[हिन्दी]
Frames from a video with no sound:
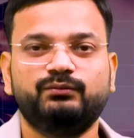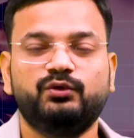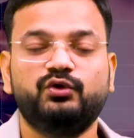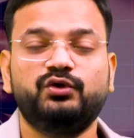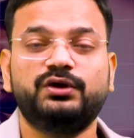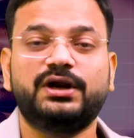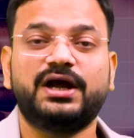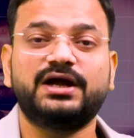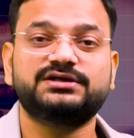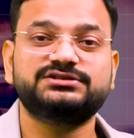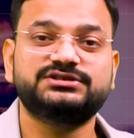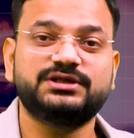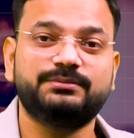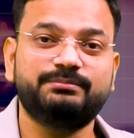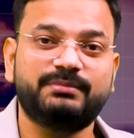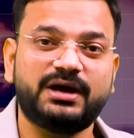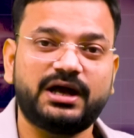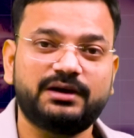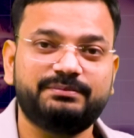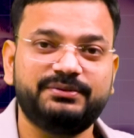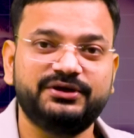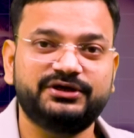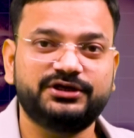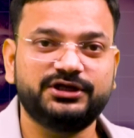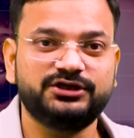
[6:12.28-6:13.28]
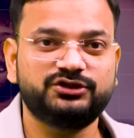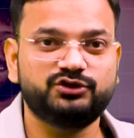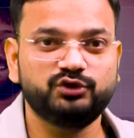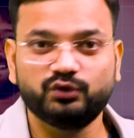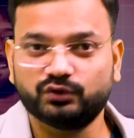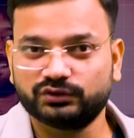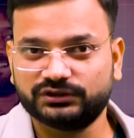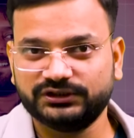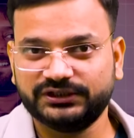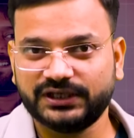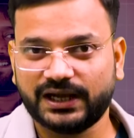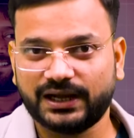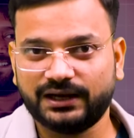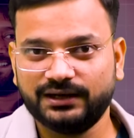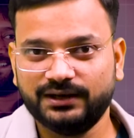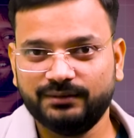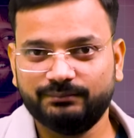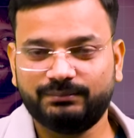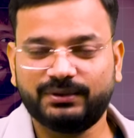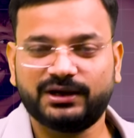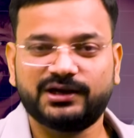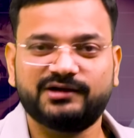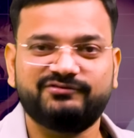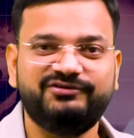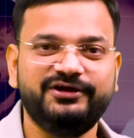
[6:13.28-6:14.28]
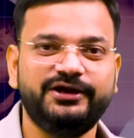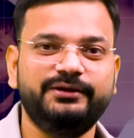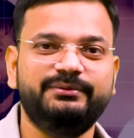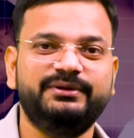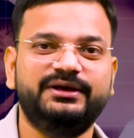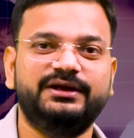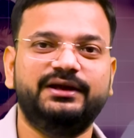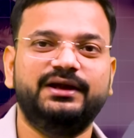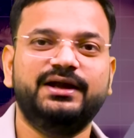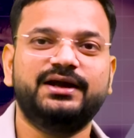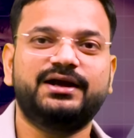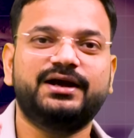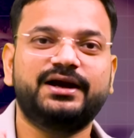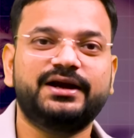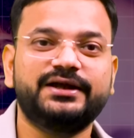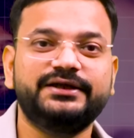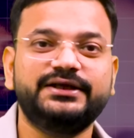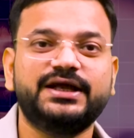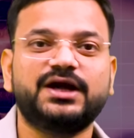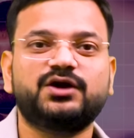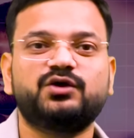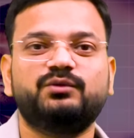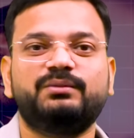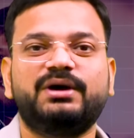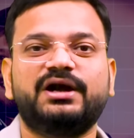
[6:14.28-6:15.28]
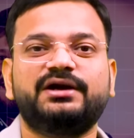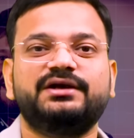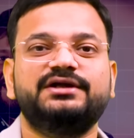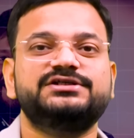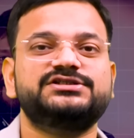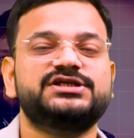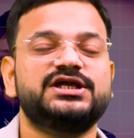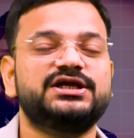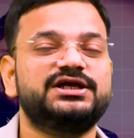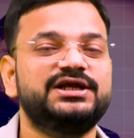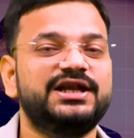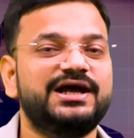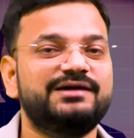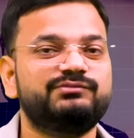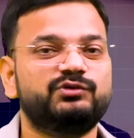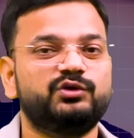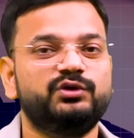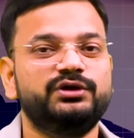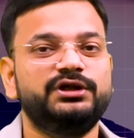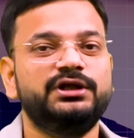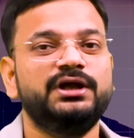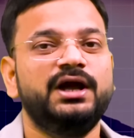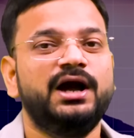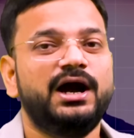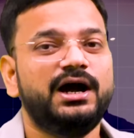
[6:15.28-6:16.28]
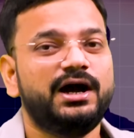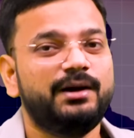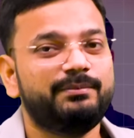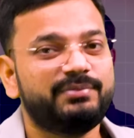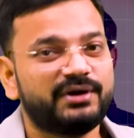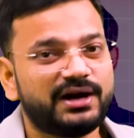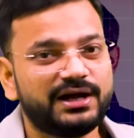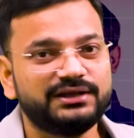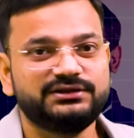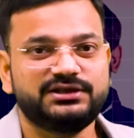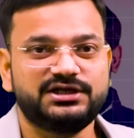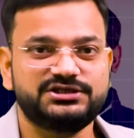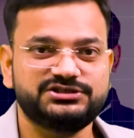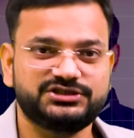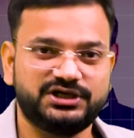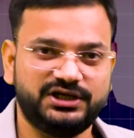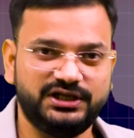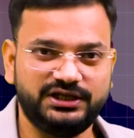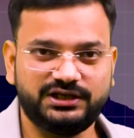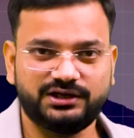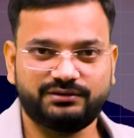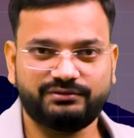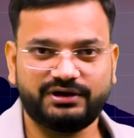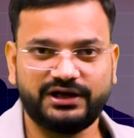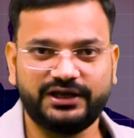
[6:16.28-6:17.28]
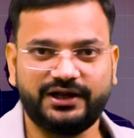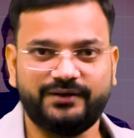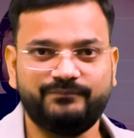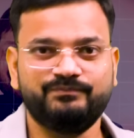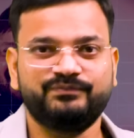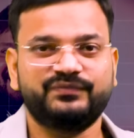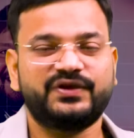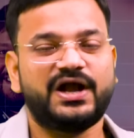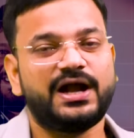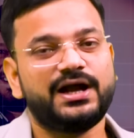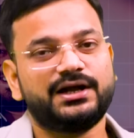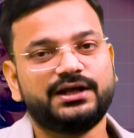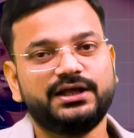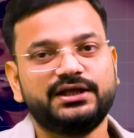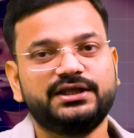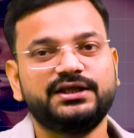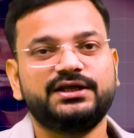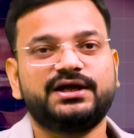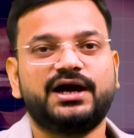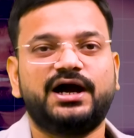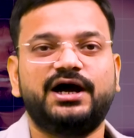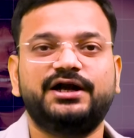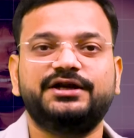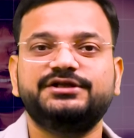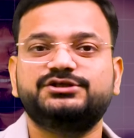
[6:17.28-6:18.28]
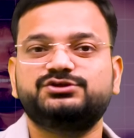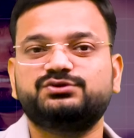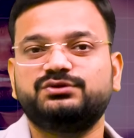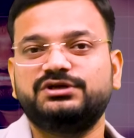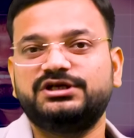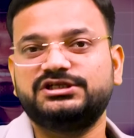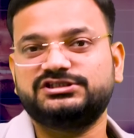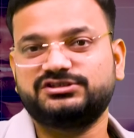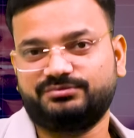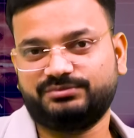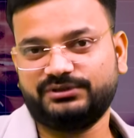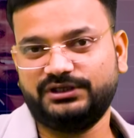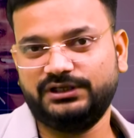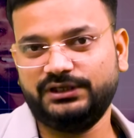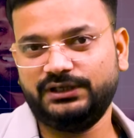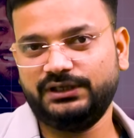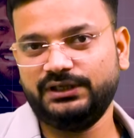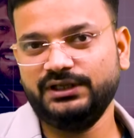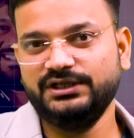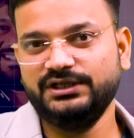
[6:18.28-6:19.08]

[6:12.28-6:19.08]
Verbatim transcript: मुंह नाक सब मारपीट के थूर दिया मगर फिर फिर भी कन्हैया कुमार ने इसके खिलाफ कोई अपराध दर्ज नहीं करवाया आगे की कहानी सुनने से पहले